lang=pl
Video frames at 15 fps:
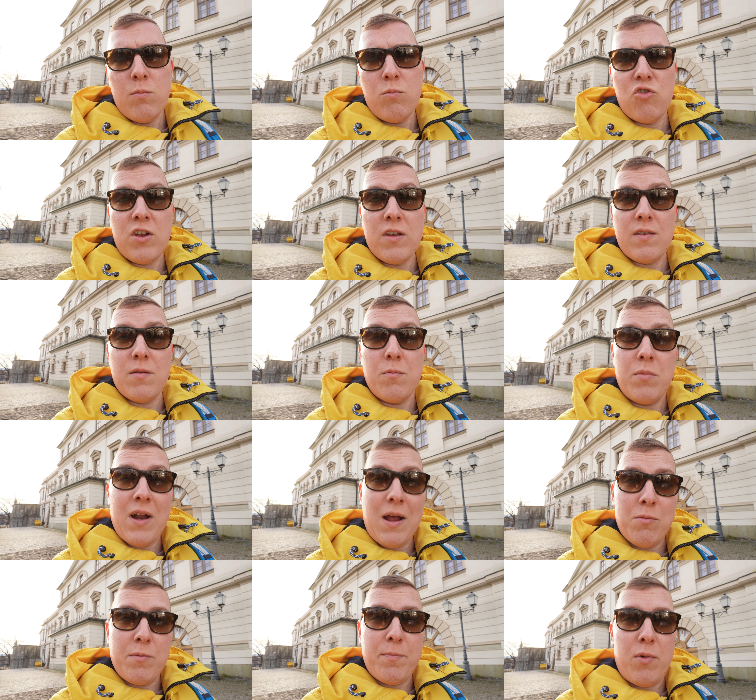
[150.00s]
Przez
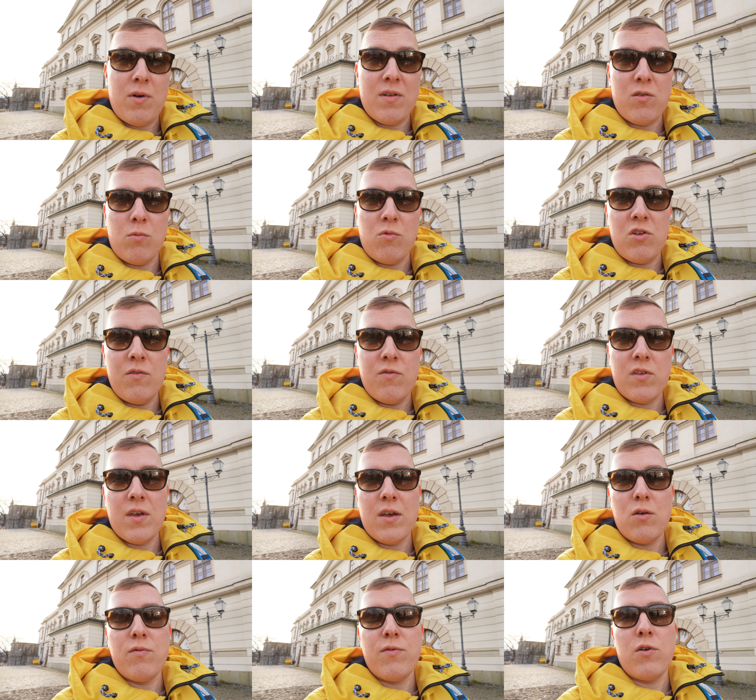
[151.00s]
bramy Pałacu
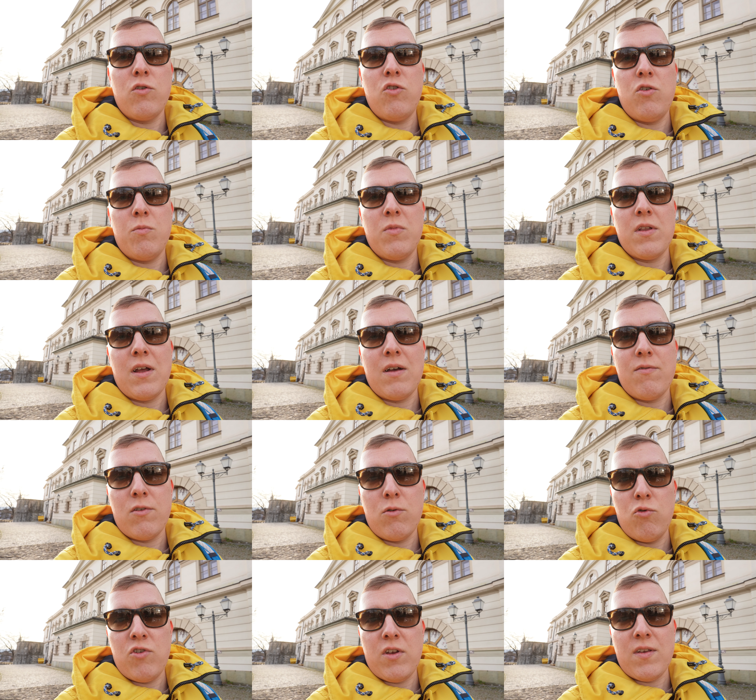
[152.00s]
Myśliwskiego wchodzimy na
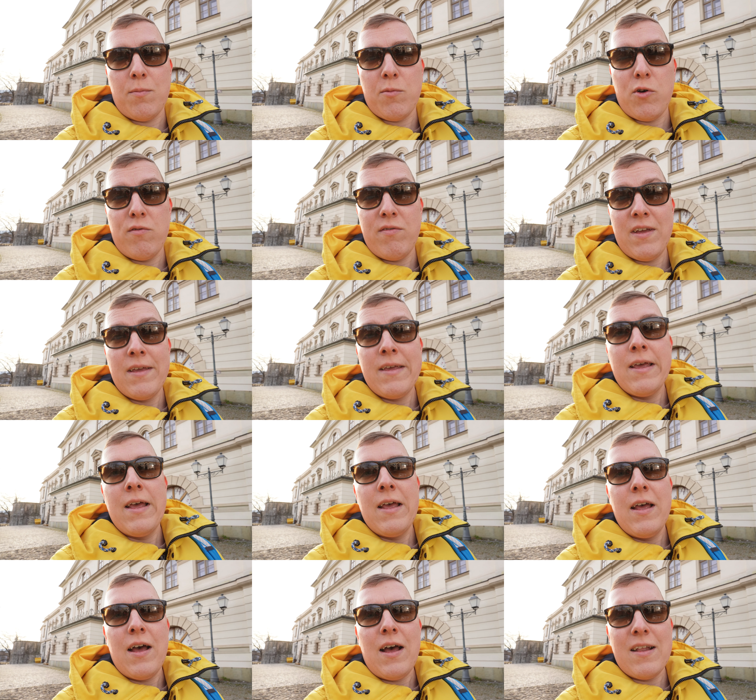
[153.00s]
wzgórze zamkowe,
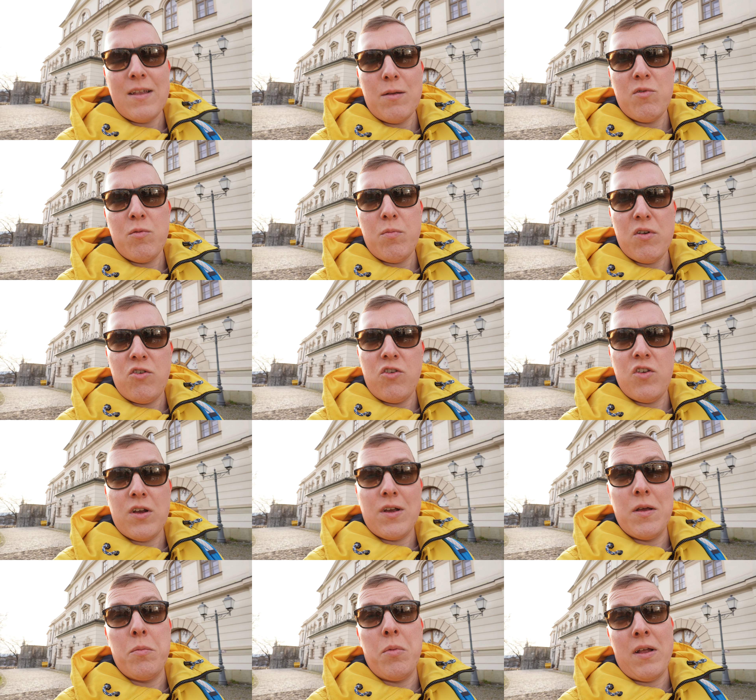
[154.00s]
a tam zobaczycie
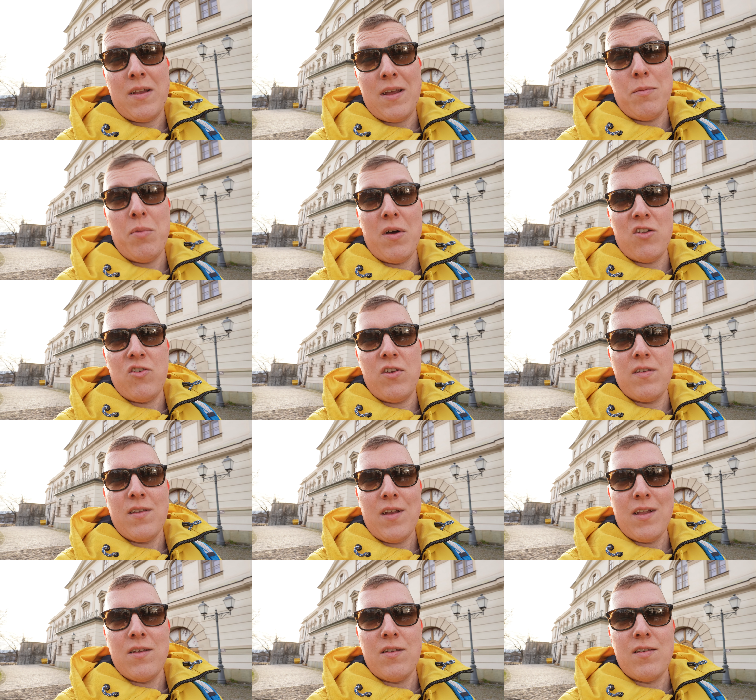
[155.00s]
chyba najbardziej
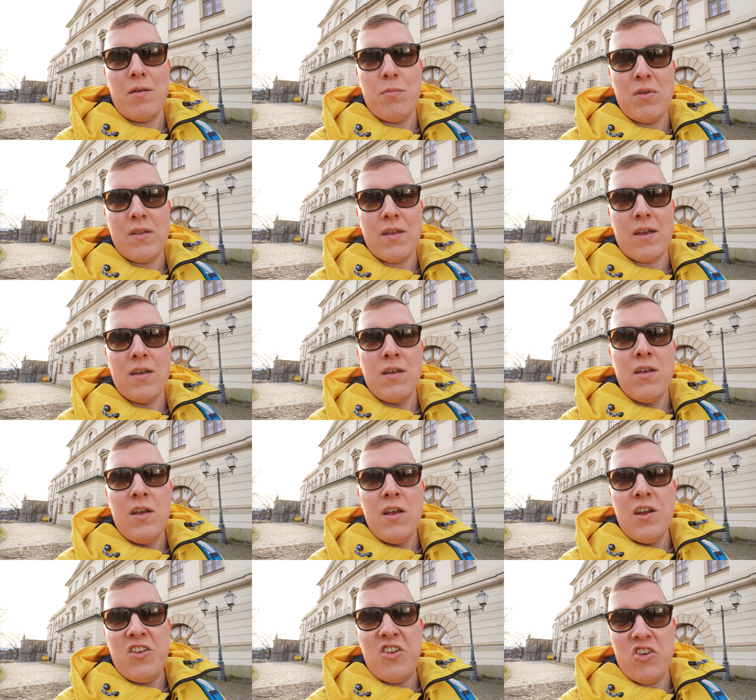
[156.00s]
znany zabytek
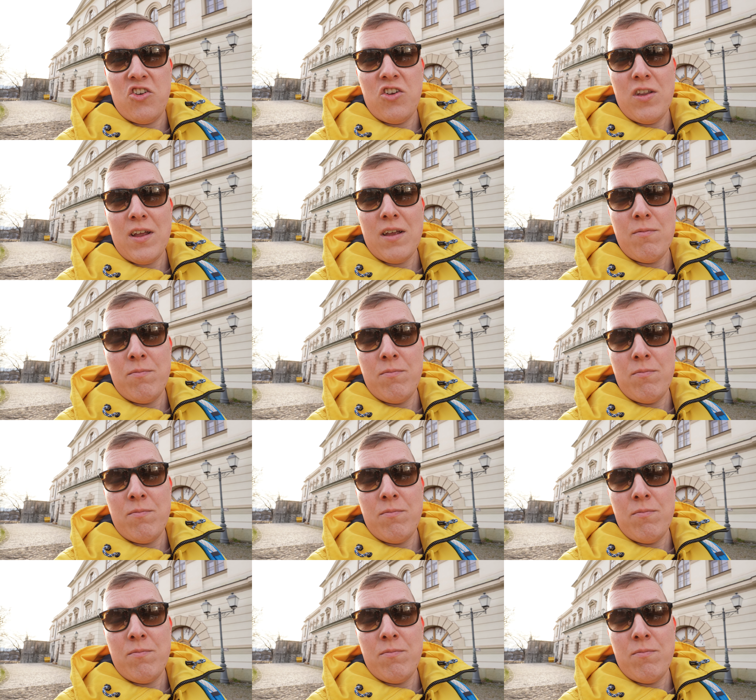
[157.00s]
Cieszyna.